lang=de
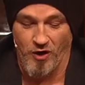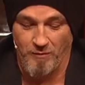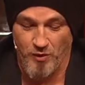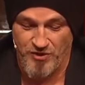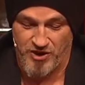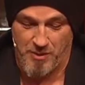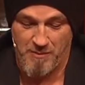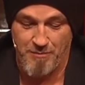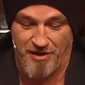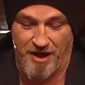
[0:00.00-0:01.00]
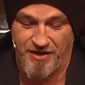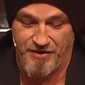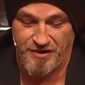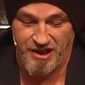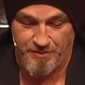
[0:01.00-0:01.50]
ja auch gemusst, aber mein Bein
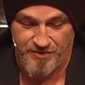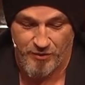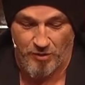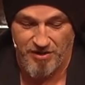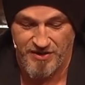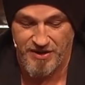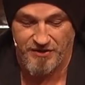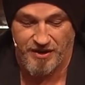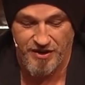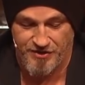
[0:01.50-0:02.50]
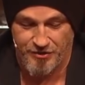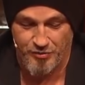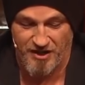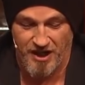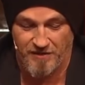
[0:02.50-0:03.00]
ist in Gips. Komplizierte
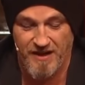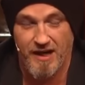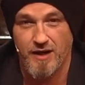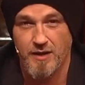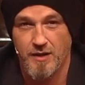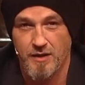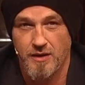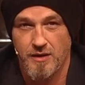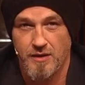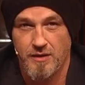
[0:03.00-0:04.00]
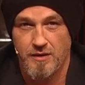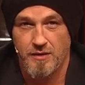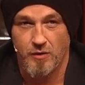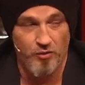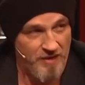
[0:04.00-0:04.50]
Kiste, tut echt weh.
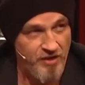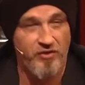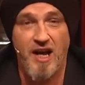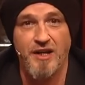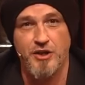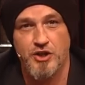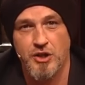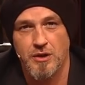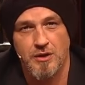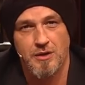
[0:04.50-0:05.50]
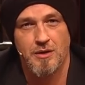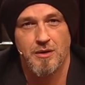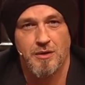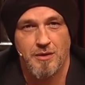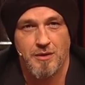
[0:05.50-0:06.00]
Und man ist neidisch.
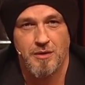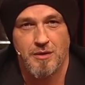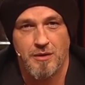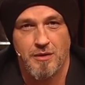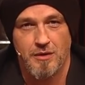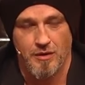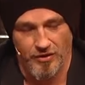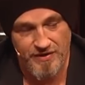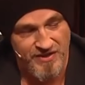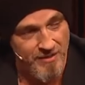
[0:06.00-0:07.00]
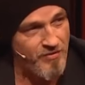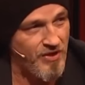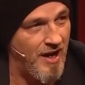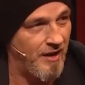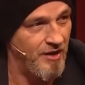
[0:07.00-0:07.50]
Und in
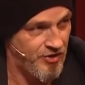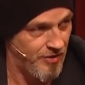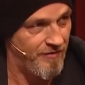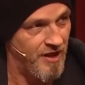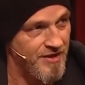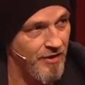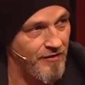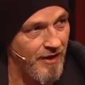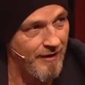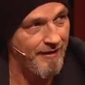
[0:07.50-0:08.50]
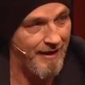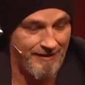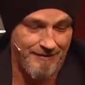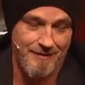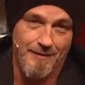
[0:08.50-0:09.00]
sieben Tagen ist schon wieder Sonntag.
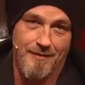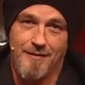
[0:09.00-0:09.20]
Echt.